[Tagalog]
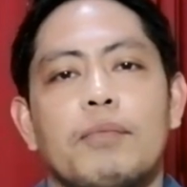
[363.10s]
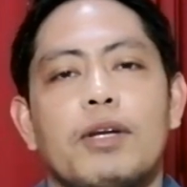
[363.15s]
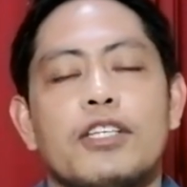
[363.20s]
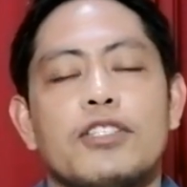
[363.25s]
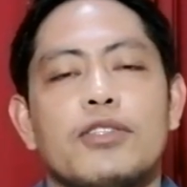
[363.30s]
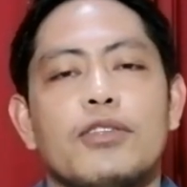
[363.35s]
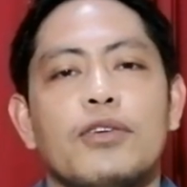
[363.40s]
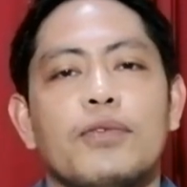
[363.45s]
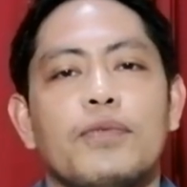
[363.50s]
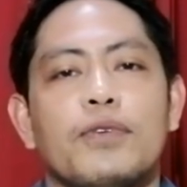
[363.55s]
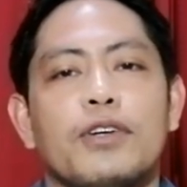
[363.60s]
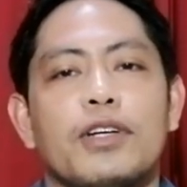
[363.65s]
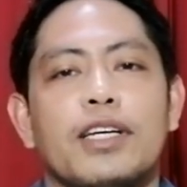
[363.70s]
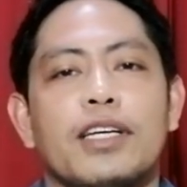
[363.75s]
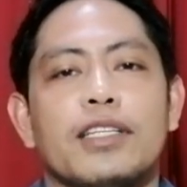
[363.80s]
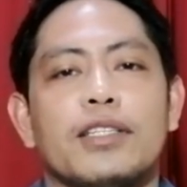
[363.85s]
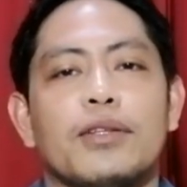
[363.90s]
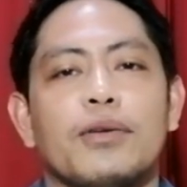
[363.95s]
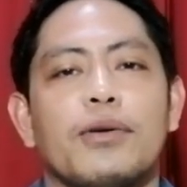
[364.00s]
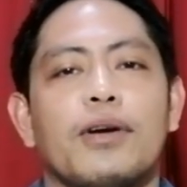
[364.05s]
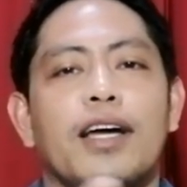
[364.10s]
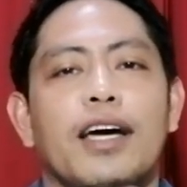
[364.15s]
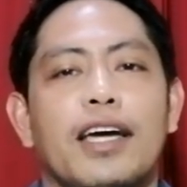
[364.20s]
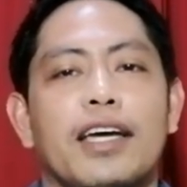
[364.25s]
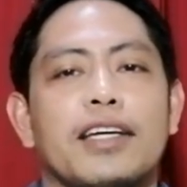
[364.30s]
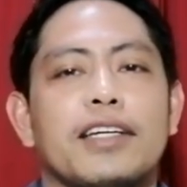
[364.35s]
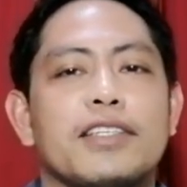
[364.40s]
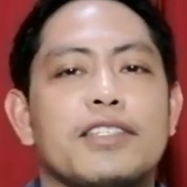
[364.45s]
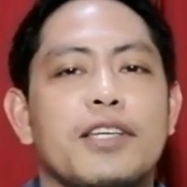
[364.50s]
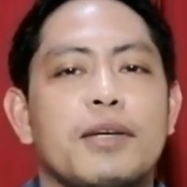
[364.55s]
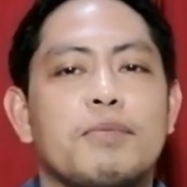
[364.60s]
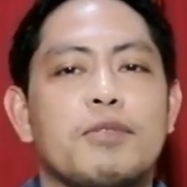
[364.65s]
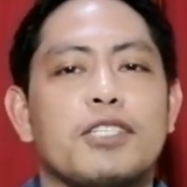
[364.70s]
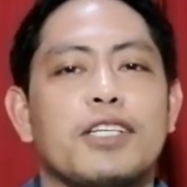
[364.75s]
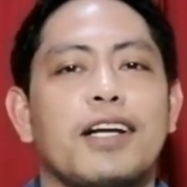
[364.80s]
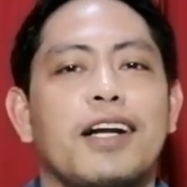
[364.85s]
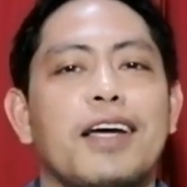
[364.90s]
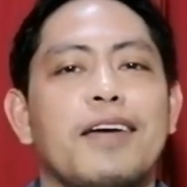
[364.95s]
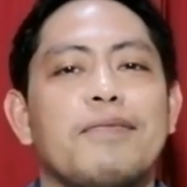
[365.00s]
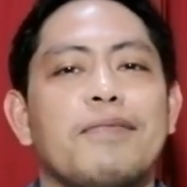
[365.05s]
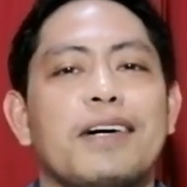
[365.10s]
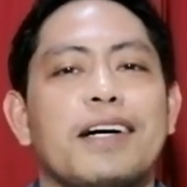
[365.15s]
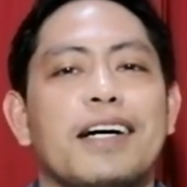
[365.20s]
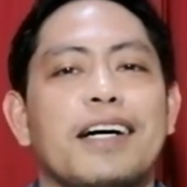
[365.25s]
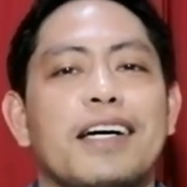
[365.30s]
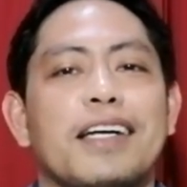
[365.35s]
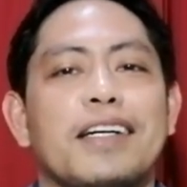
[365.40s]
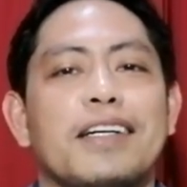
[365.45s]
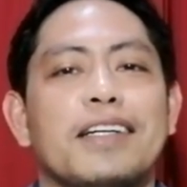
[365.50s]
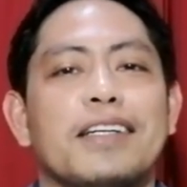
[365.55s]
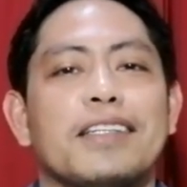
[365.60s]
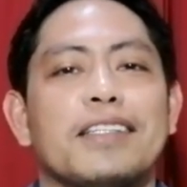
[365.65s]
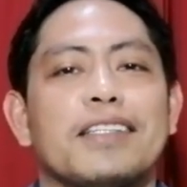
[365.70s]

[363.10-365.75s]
please don't forget to like, subscribe, and